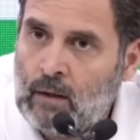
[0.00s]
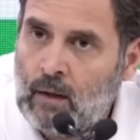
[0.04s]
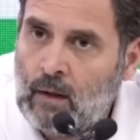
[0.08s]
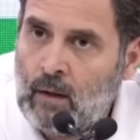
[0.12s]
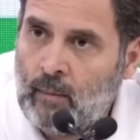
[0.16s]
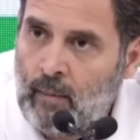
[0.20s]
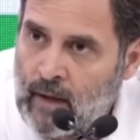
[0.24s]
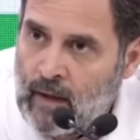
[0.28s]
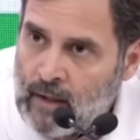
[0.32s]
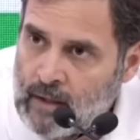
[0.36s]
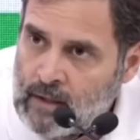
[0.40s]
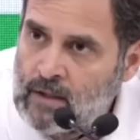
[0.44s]

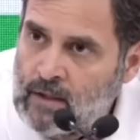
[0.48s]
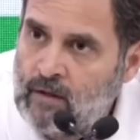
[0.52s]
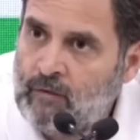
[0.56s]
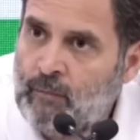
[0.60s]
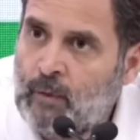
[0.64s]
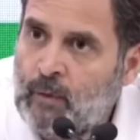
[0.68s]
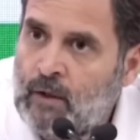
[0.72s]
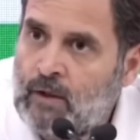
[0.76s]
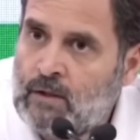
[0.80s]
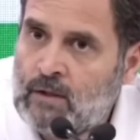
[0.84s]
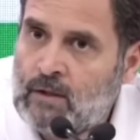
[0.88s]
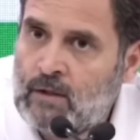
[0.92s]
हमारे चीफ
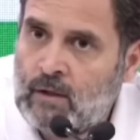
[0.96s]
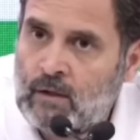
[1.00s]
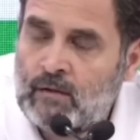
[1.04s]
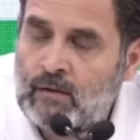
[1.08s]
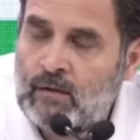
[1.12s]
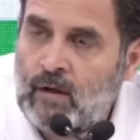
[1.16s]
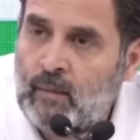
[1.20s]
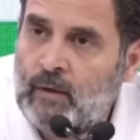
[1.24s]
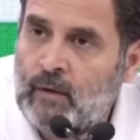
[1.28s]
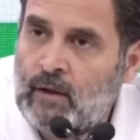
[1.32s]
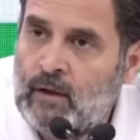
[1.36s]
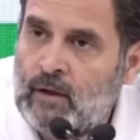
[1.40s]
मिनिस्टर्स
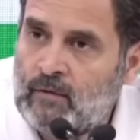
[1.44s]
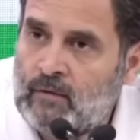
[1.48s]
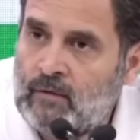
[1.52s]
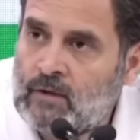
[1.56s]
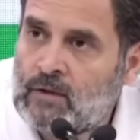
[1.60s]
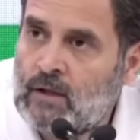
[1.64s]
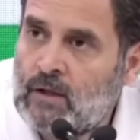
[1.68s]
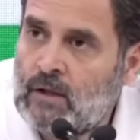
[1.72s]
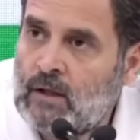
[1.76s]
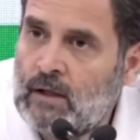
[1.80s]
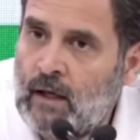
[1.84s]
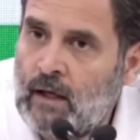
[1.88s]
ने भी
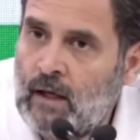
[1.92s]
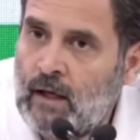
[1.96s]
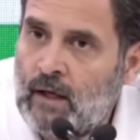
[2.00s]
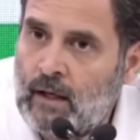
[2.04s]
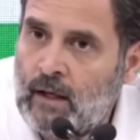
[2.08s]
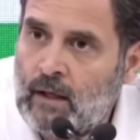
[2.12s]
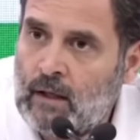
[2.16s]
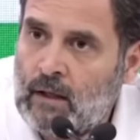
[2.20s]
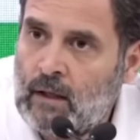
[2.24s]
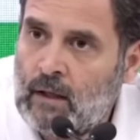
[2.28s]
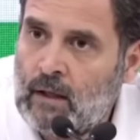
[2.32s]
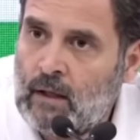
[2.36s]
डिसीजन लिया
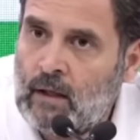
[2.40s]
है